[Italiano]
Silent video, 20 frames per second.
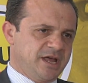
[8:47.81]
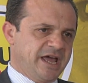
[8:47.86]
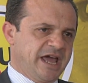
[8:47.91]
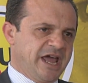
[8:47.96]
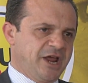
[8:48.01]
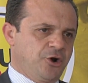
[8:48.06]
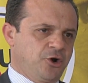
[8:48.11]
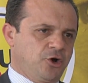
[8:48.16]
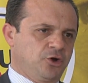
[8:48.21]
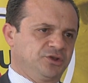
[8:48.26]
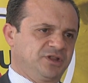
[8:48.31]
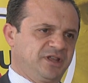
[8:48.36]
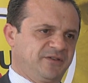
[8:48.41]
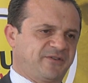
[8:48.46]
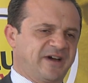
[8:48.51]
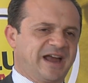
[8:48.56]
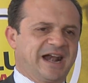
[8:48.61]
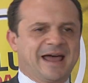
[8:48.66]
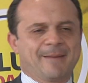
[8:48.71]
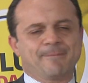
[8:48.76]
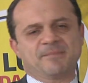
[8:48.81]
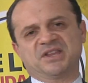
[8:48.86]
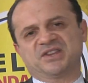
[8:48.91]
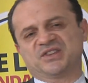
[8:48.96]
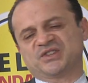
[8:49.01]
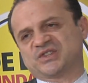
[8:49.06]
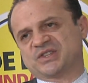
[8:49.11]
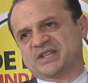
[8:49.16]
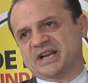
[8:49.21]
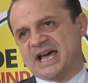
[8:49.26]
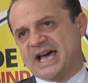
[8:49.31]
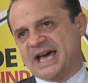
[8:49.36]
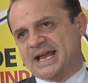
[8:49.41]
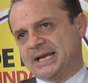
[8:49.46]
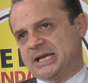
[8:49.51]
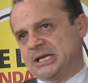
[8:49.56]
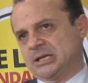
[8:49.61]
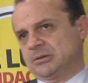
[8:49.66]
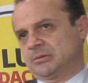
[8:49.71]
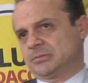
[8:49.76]
e non di farla
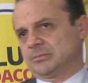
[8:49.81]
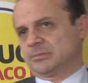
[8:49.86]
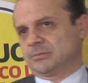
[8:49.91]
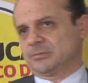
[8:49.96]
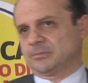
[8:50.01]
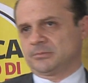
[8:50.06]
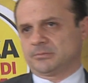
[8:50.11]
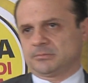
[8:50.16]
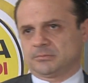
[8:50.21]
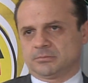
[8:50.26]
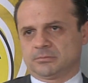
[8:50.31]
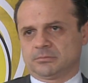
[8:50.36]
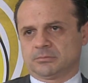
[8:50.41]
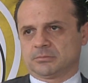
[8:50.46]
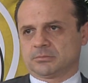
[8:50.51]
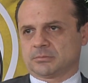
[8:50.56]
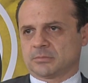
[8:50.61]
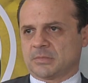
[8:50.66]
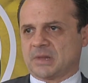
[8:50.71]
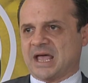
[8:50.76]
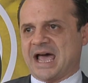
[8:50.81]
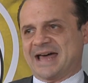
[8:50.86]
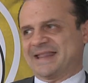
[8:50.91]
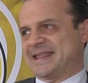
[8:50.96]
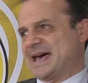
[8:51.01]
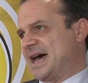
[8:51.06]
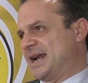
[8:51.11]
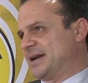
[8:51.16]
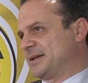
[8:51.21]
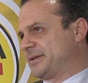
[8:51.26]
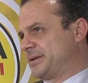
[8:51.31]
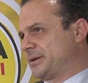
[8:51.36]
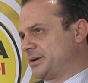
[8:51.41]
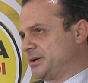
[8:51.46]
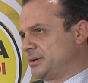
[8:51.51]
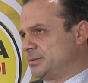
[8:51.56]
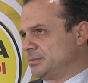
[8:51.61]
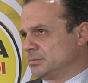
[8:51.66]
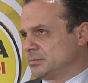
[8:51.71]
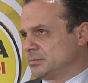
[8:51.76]
amministrare ad altri,